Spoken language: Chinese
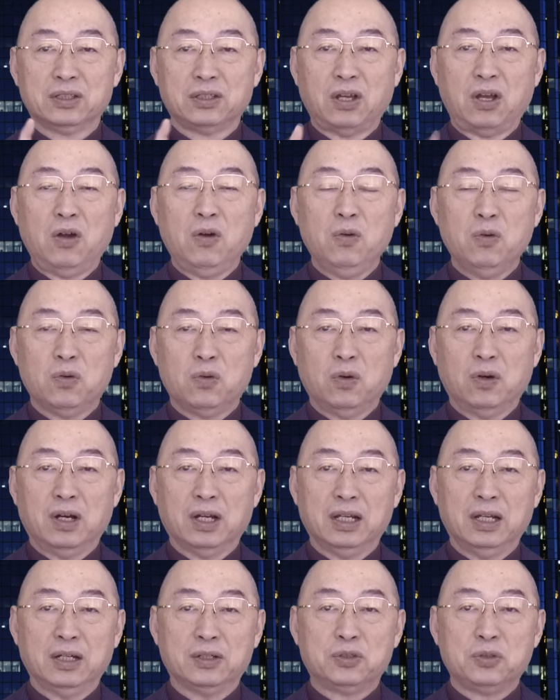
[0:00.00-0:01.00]
透
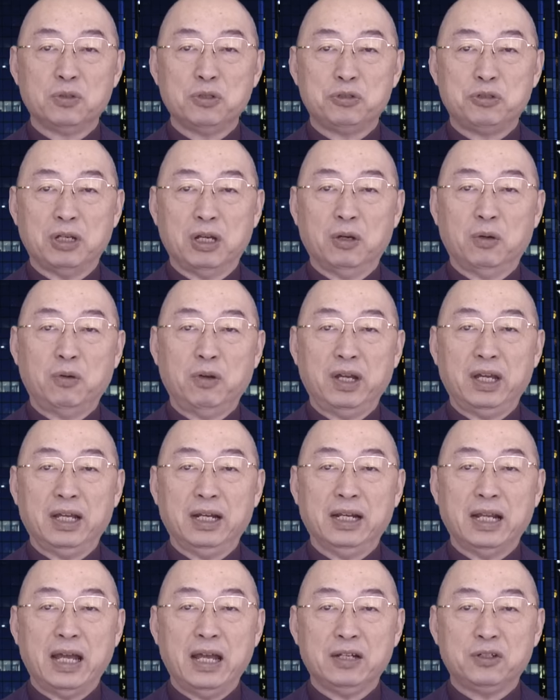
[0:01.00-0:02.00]
过了中选
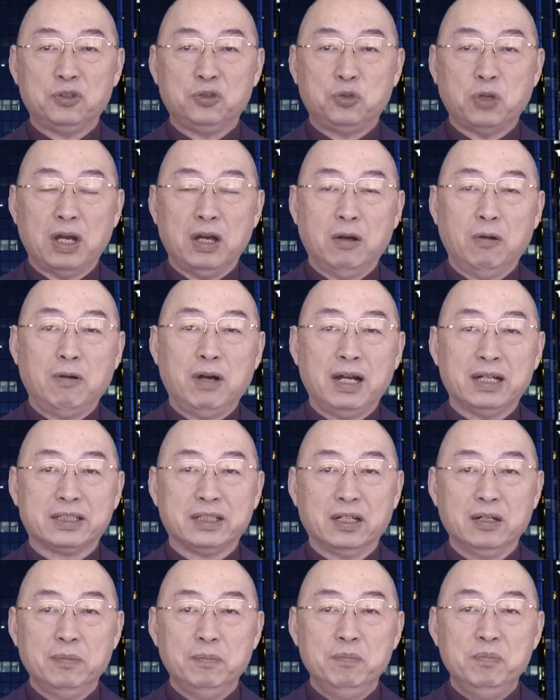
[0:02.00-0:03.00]
会来转化
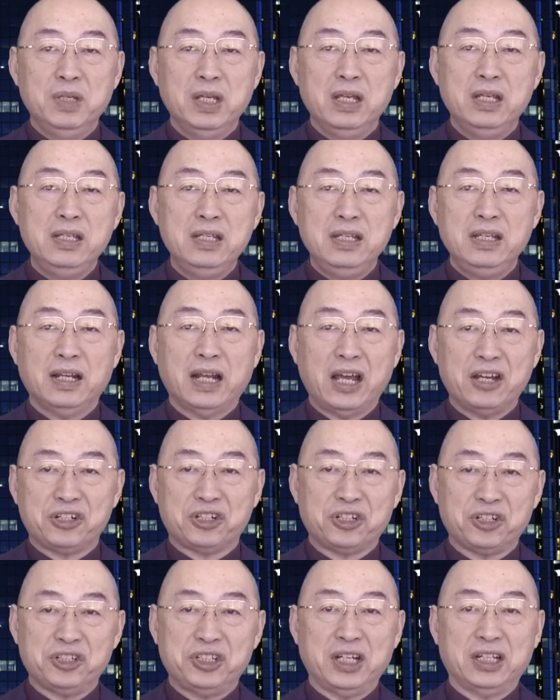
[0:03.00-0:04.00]
成民意来
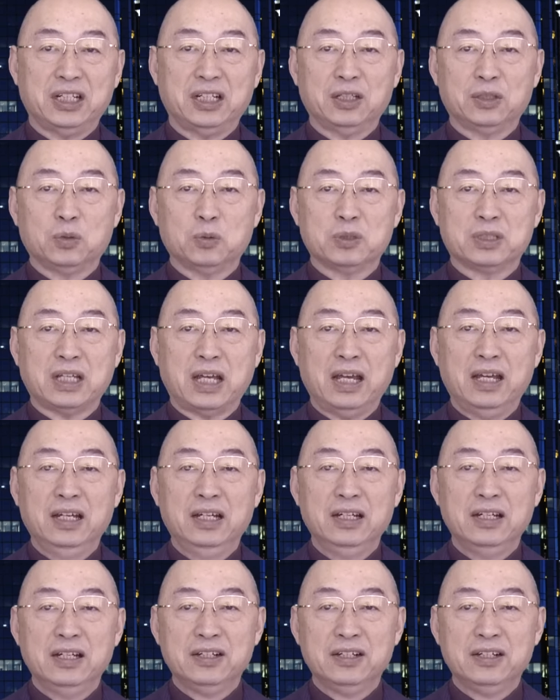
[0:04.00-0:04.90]
实现他的独裁。